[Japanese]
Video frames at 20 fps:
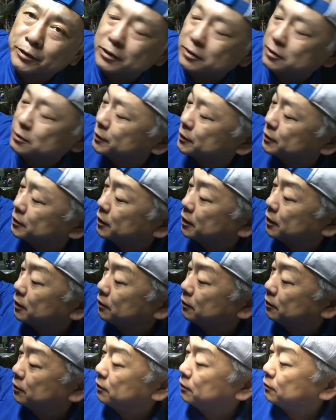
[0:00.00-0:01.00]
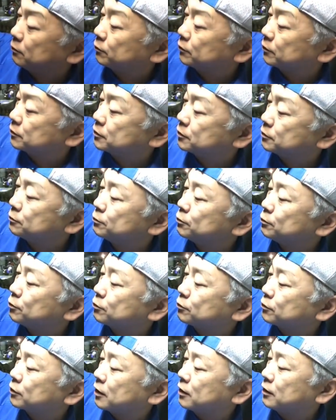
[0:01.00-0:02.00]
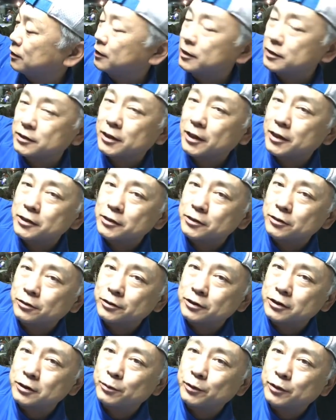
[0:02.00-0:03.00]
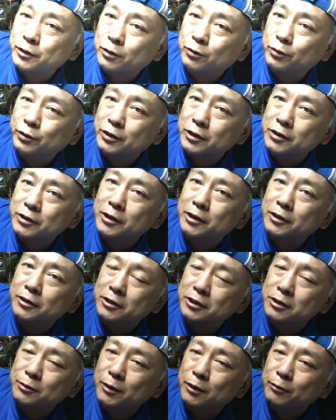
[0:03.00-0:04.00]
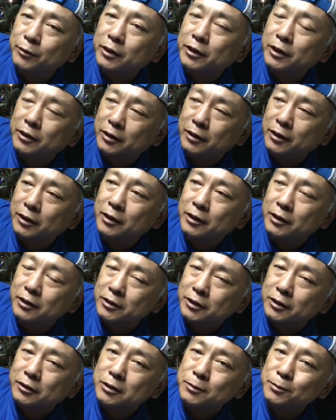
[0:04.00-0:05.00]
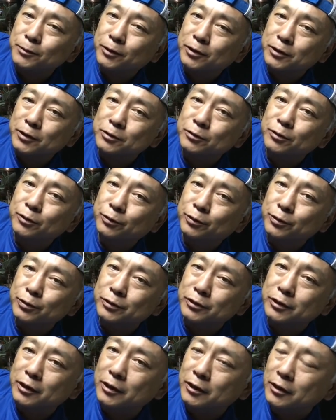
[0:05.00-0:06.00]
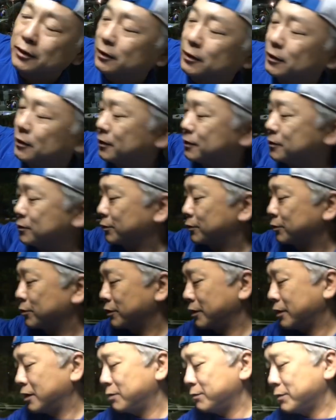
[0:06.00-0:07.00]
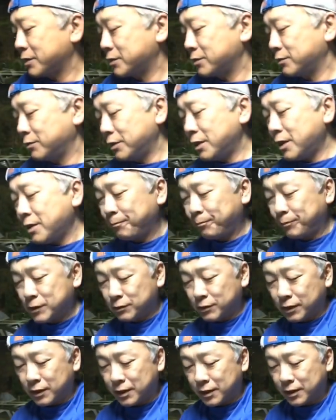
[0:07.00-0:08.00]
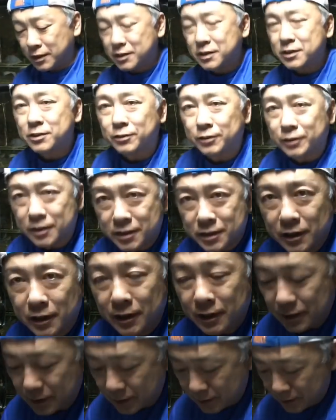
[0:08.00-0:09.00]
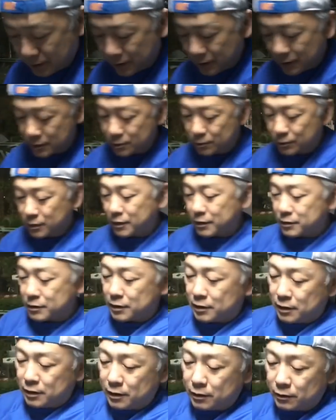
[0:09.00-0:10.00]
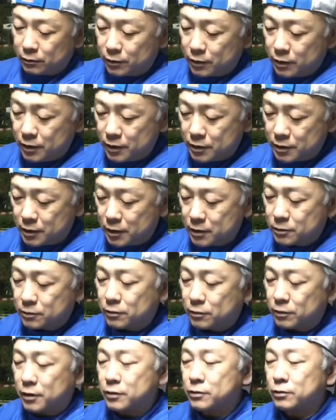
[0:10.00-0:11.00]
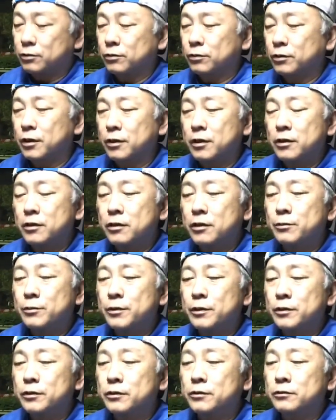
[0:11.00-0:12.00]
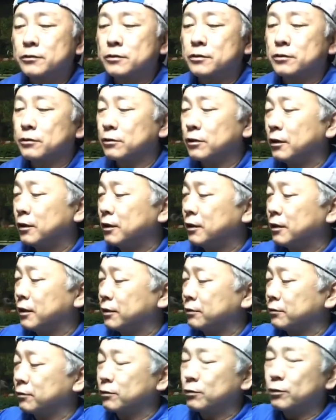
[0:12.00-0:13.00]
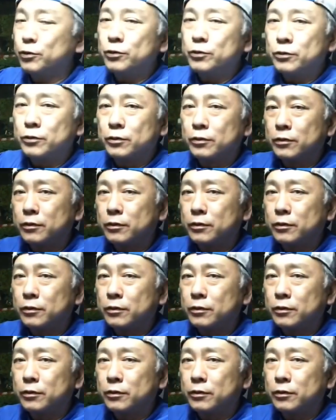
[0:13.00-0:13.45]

りつまりね、えー、これ16か最小絞りで固定されてしまうみたいでシャッタースピードがすごい遅い、えー、状況になりますので注意が必要です、えー、そんな感じでねこれ A シリーズのねちょっと廉価版になるんですけどあのこの